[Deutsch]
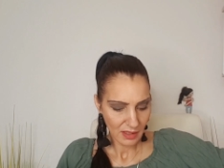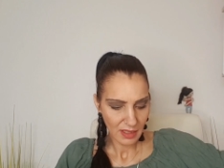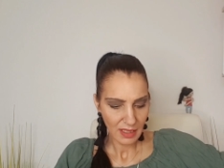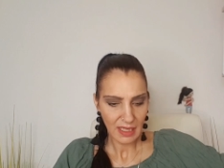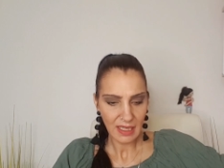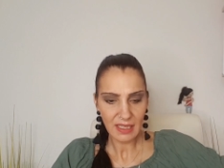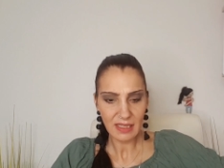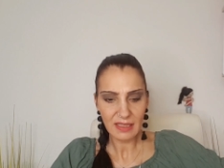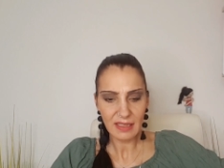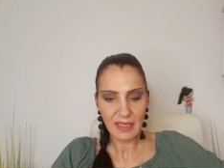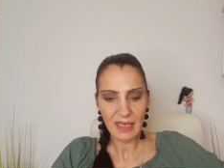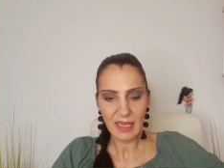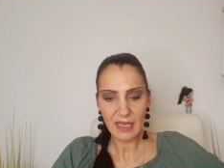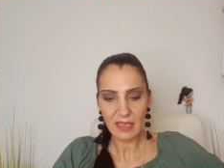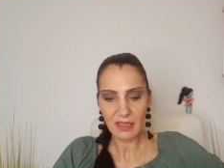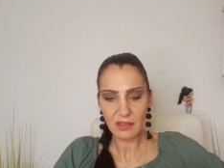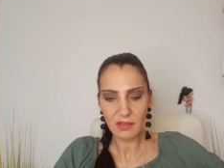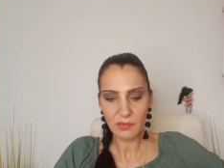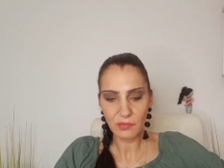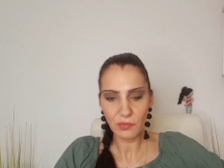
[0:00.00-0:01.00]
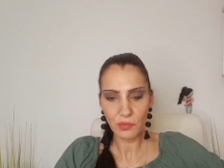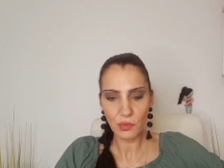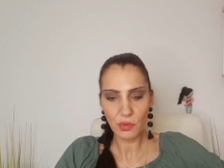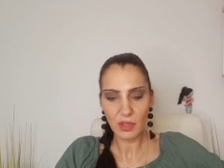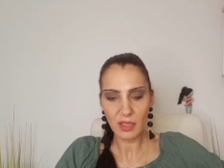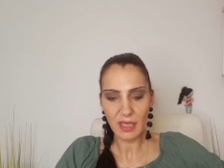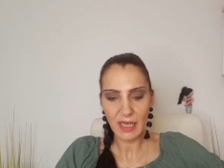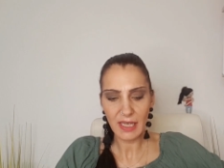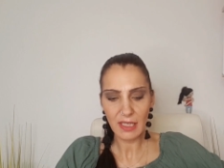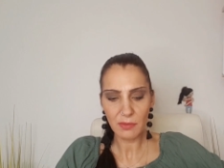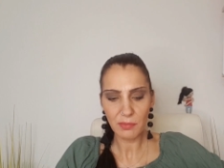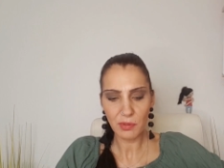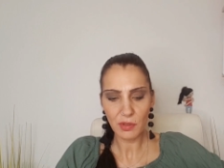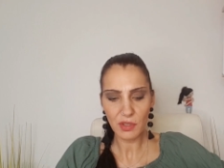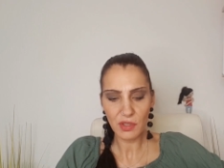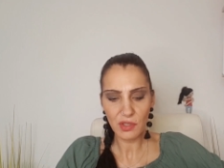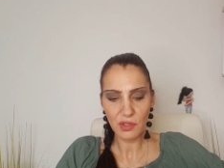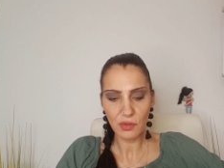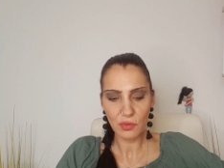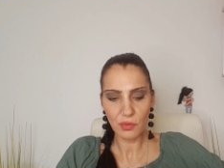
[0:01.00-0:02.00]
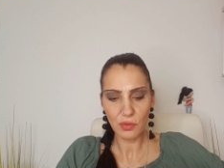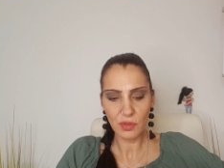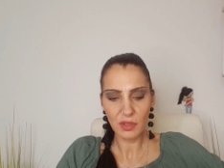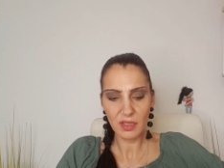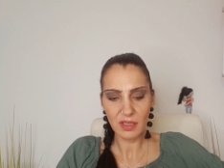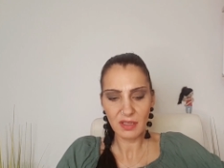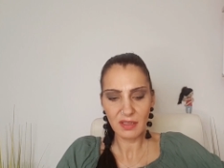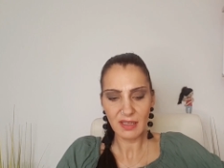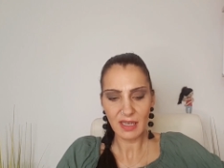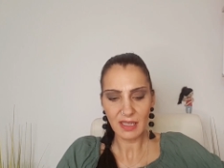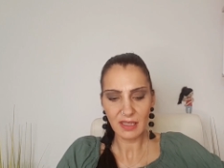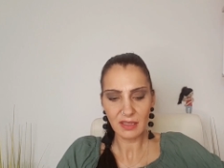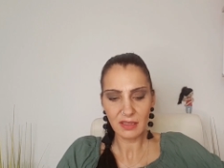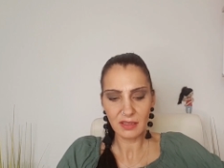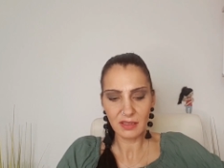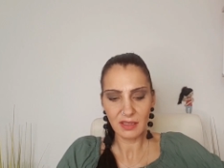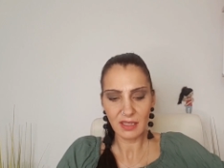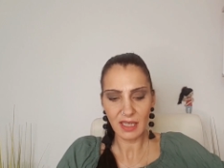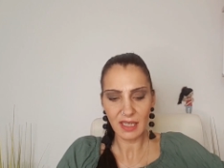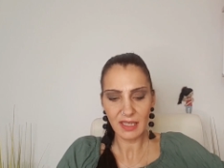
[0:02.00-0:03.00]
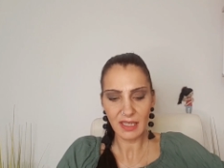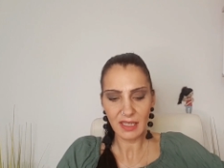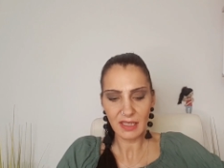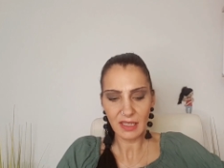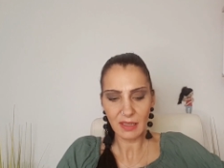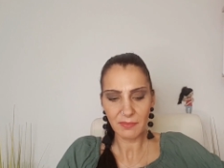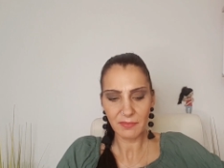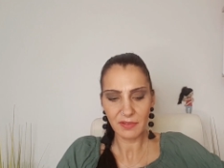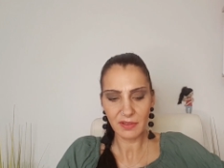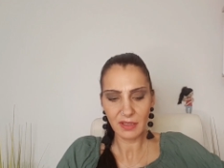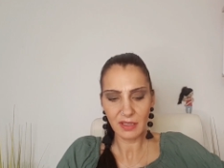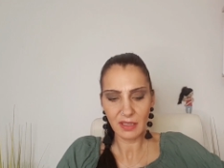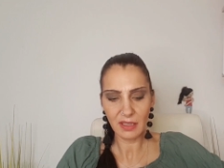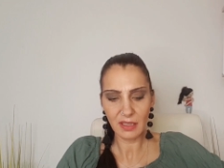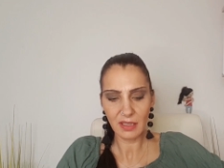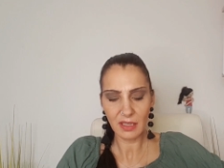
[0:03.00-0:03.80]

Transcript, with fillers: Entleert wurde eine Portion Danke Granatapfel